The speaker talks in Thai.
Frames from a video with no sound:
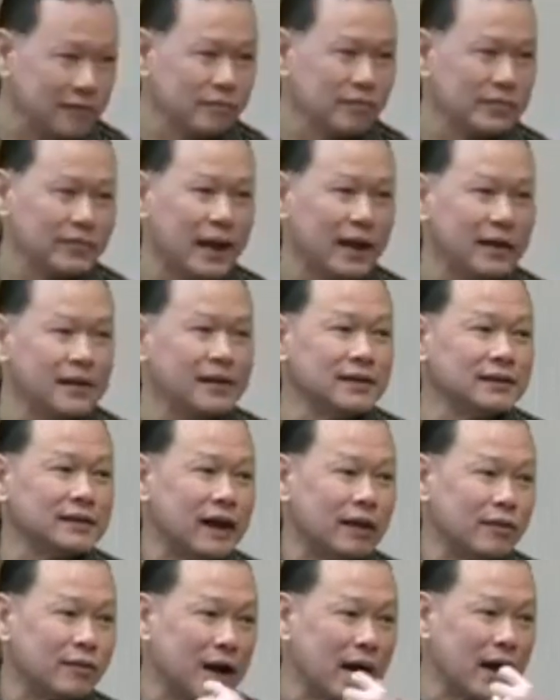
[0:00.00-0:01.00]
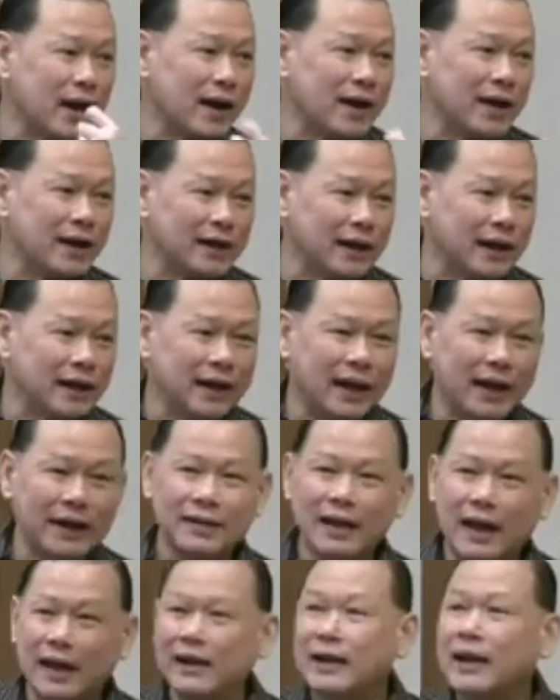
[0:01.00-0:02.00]
เมื่อวานถ้าไม่มีคนการหนึ่ง
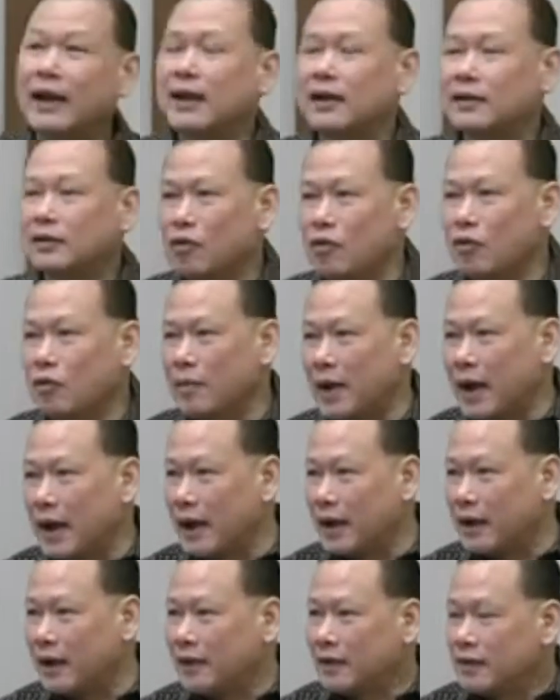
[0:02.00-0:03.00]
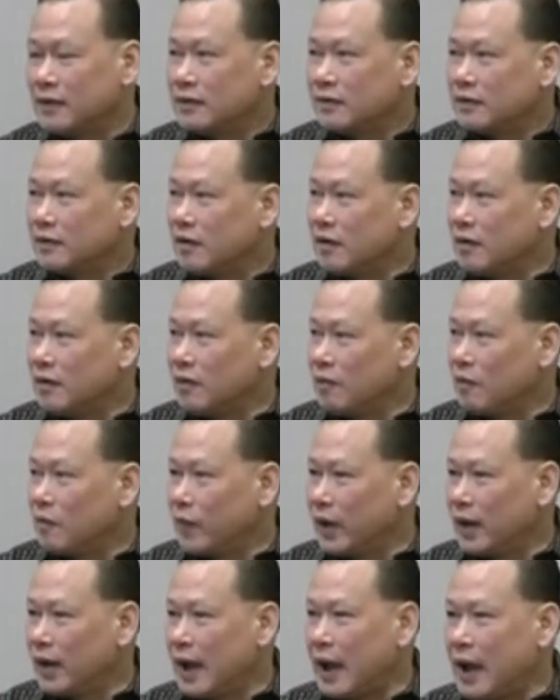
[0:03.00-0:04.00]
น่าจะใส่เลยนะะเอ้า
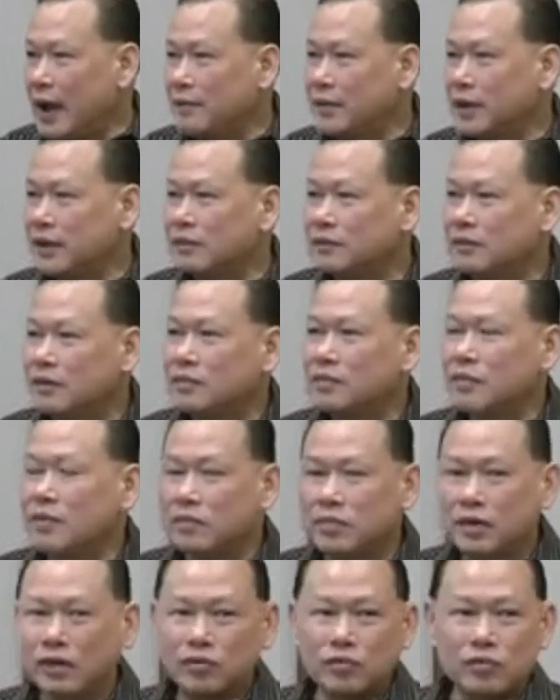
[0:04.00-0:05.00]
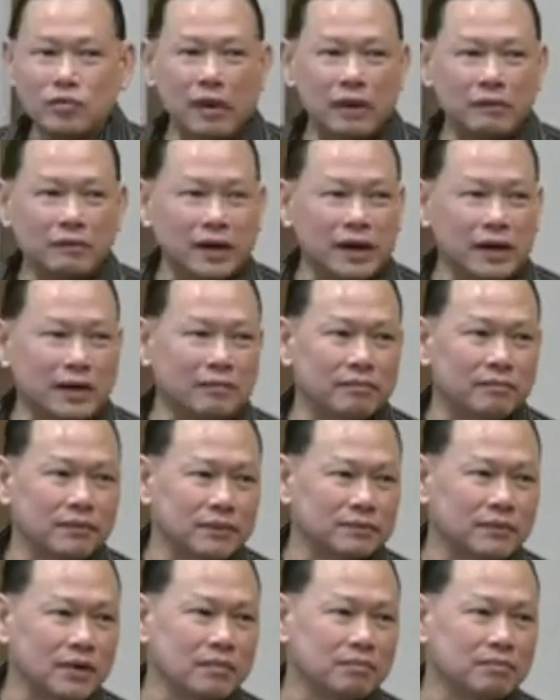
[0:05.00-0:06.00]
แล้วทำไมอ่ะจะไปเก็บ
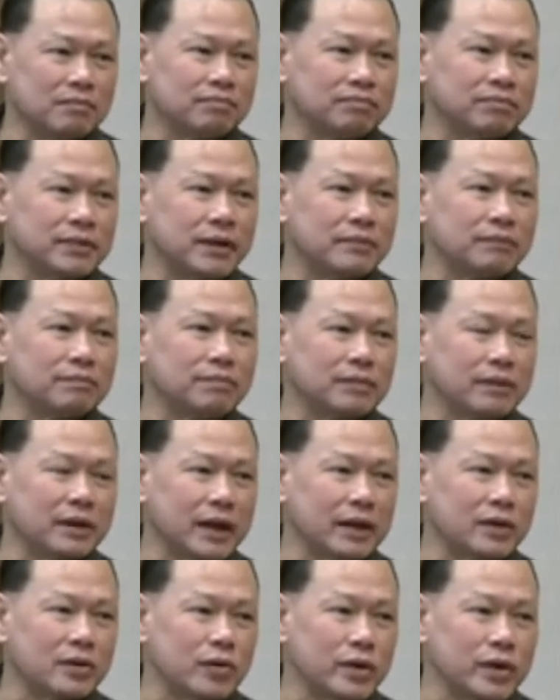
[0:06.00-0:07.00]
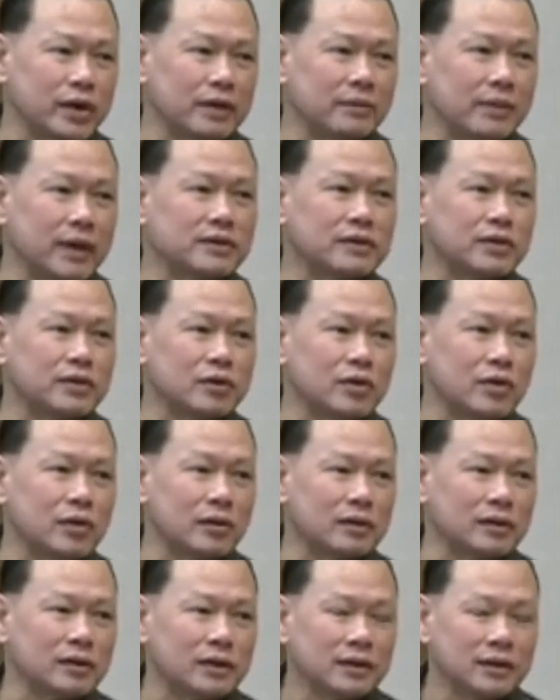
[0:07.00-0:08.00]
ไว้ทำไมเอ้นมลแล้ว
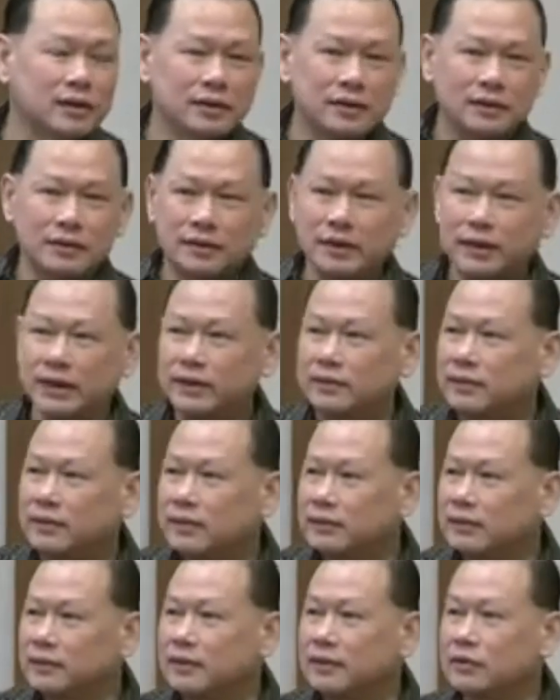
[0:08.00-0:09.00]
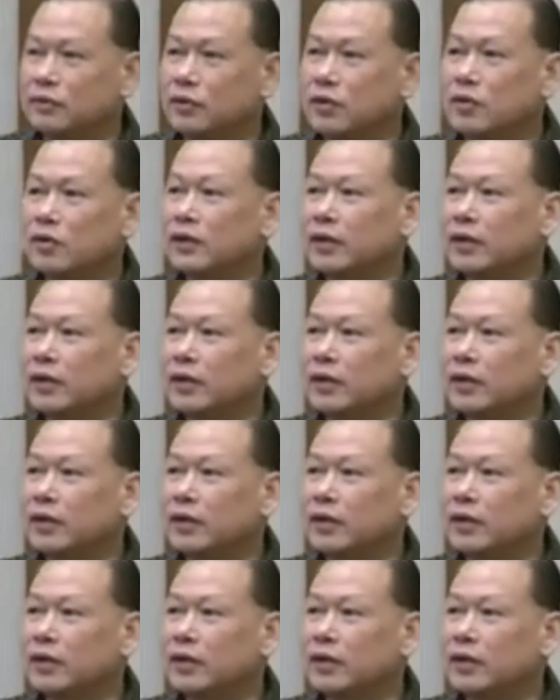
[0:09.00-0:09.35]
เก็บไว้ทำไม